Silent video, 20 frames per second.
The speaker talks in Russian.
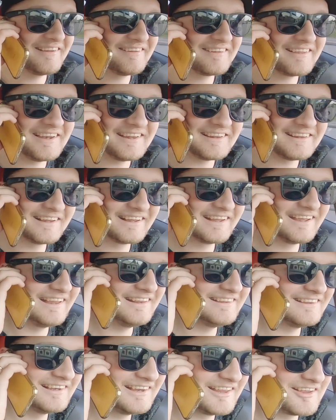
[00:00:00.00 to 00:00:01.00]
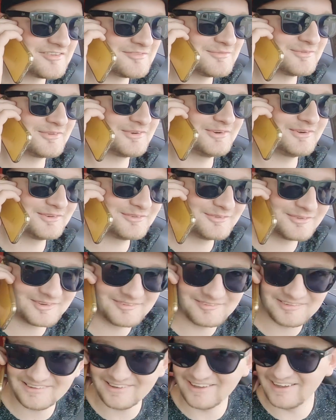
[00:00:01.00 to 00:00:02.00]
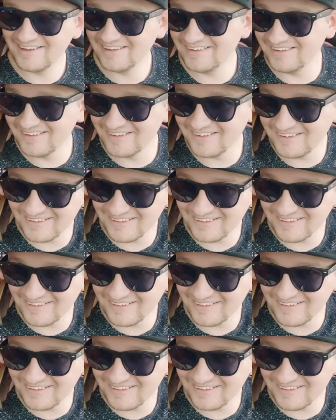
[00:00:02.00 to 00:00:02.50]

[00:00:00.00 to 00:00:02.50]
конкретно гендель, я смотрю, их тут хватает.